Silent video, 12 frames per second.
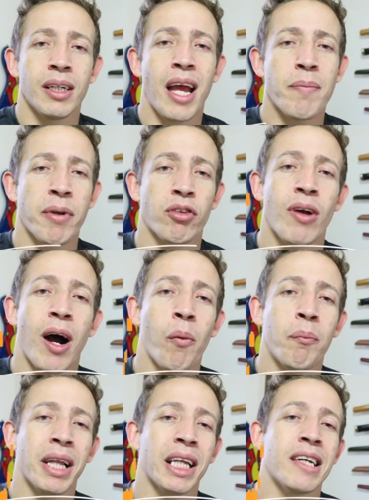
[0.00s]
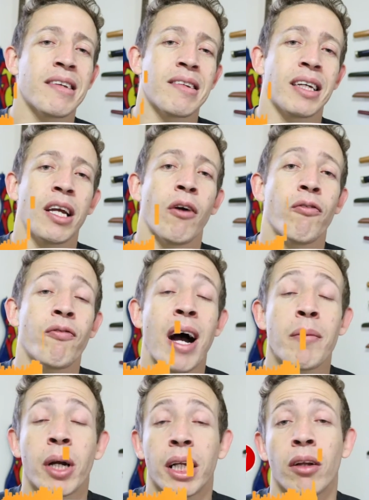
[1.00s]
E aí pessoal, beleza? Aqui é o
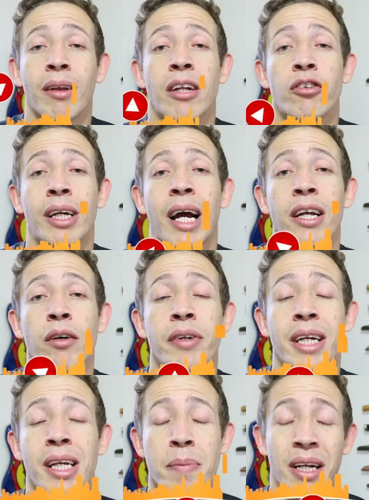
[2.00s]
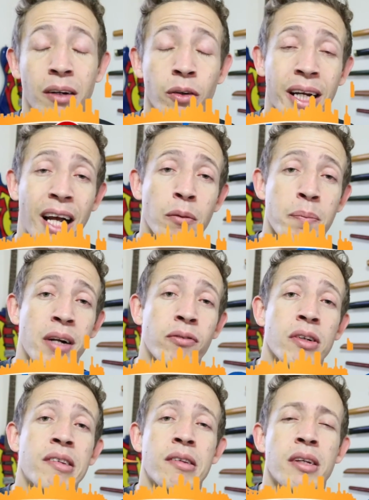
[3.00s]
Fábio, canal do lado de cá, e eu vim aqui para dar um recado para
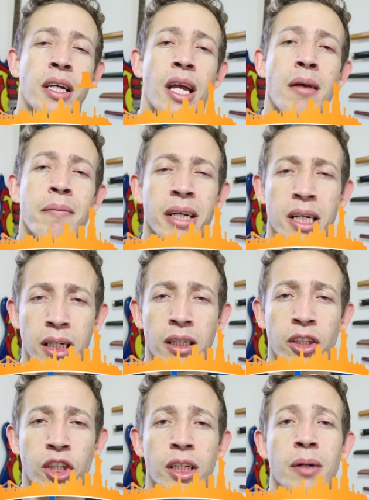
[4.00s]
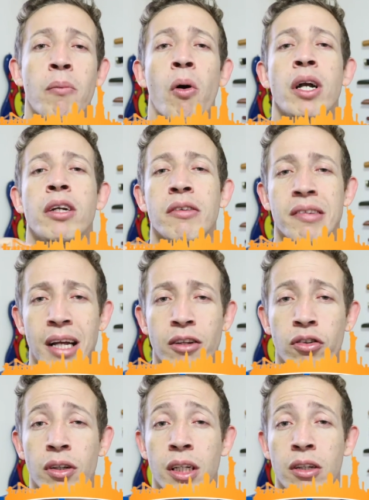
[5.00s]
você que é imigrante, que mora nos
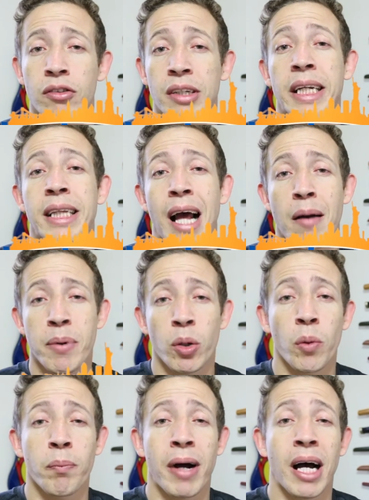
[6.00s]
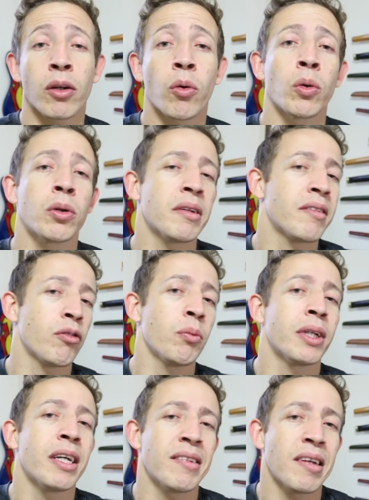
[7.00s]
Estados Unidos e que está preocupado com todas as
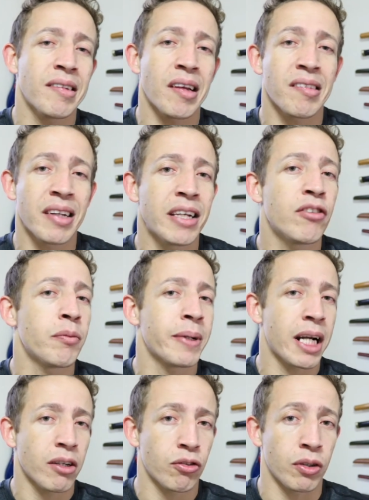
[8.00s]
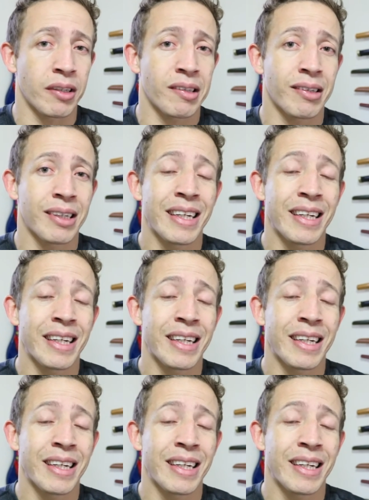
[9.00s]
mudanças dessas leis de imigrações.